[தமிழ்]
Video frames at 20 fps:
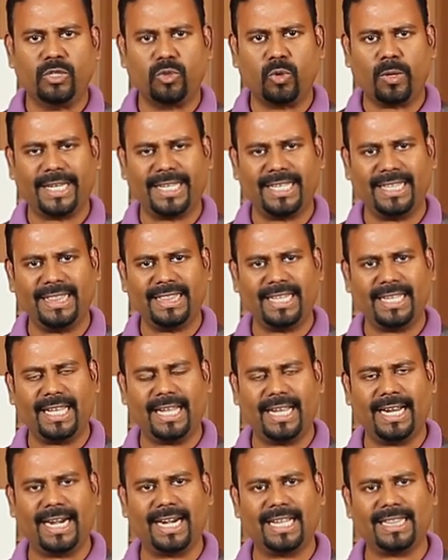ஸோ இந்த
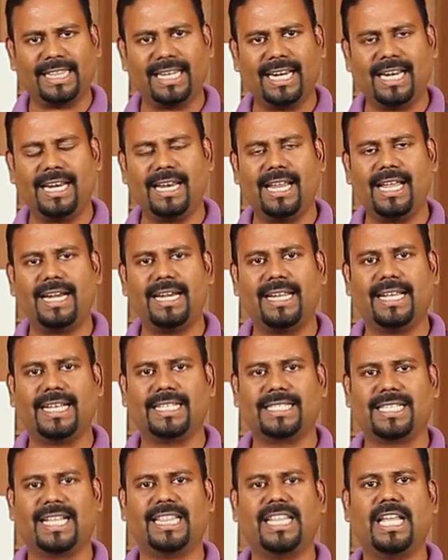இடத்துலலாம்
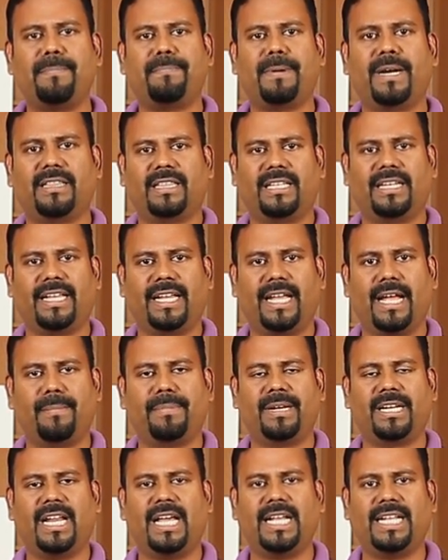நீங்கள் சந்தைப்படுத்துனீங்க
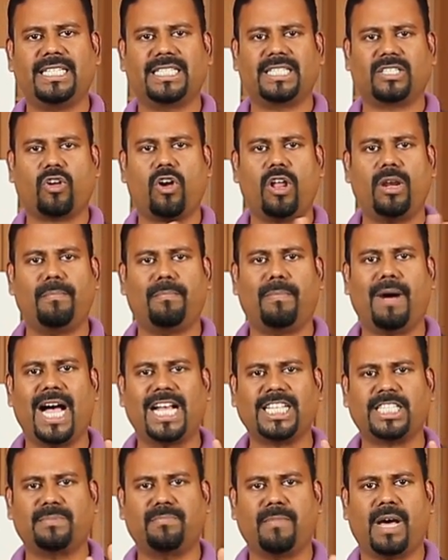அப்படின்னா இட்ஸ் கால்
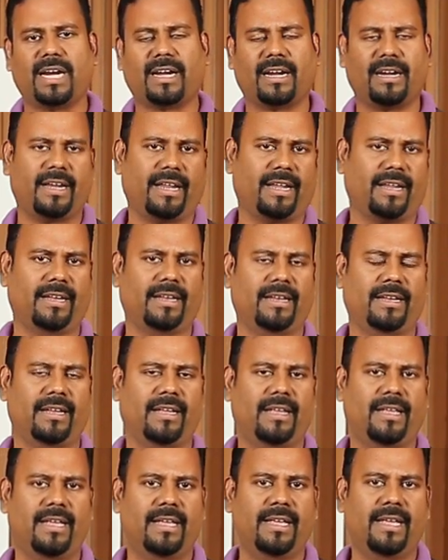மாஸ் மார்க்கெட்டிங்
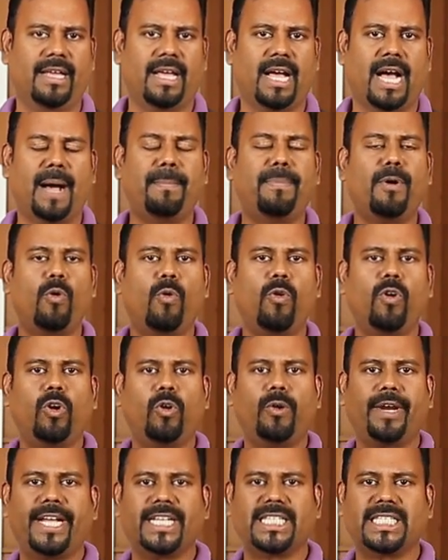அப்போ
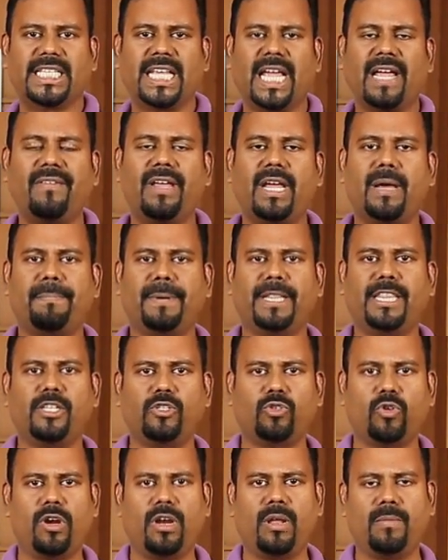உங்களுடைய சேவையை பற்றி
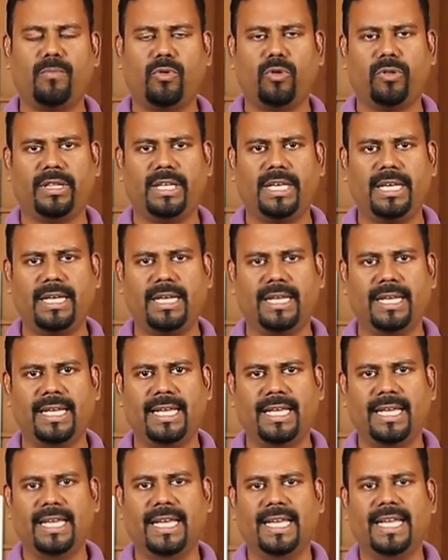சொல்லும் போது
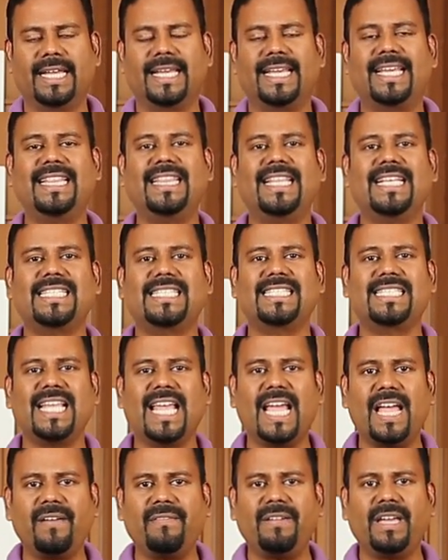இந்த
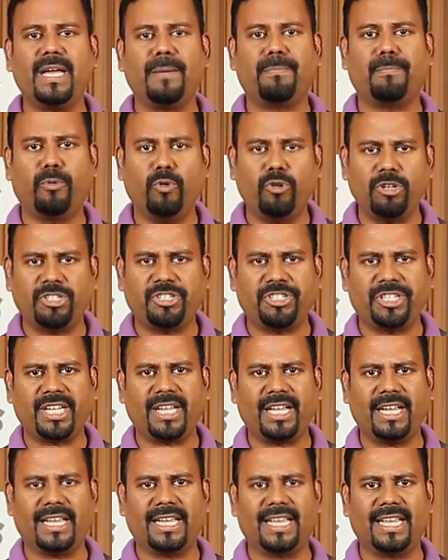சேவையை
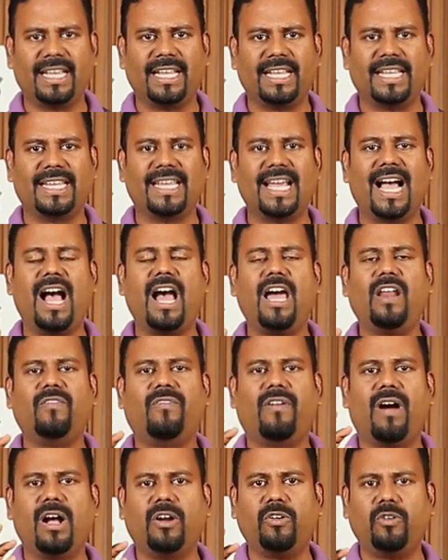பிடிச்சி யார்
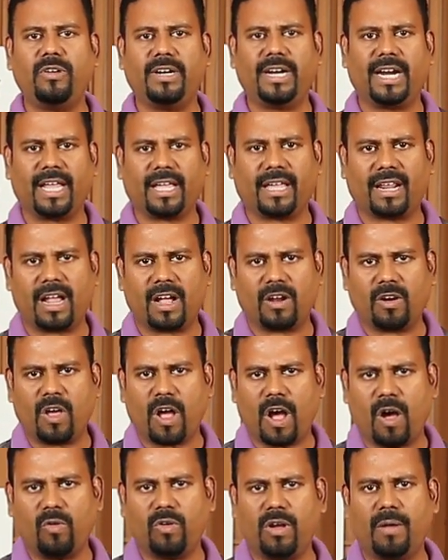வாங்கணும்னு நினைக்கிறாங்களோ
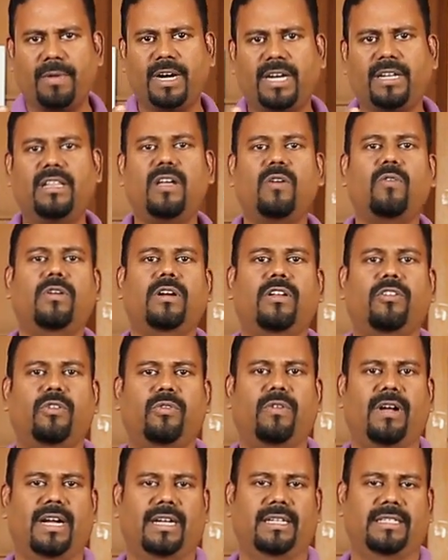அவங்க மட்டும்தான் உங்கள்கிட்ட
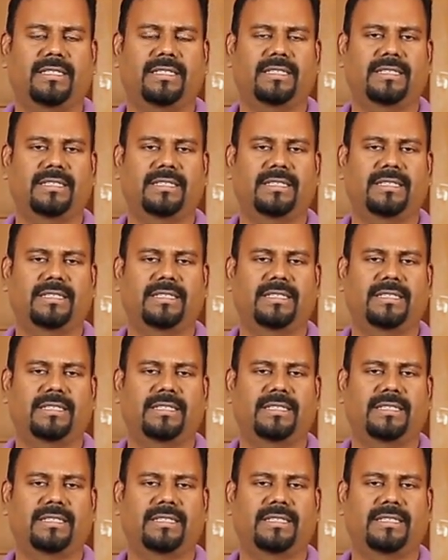வருவாங்க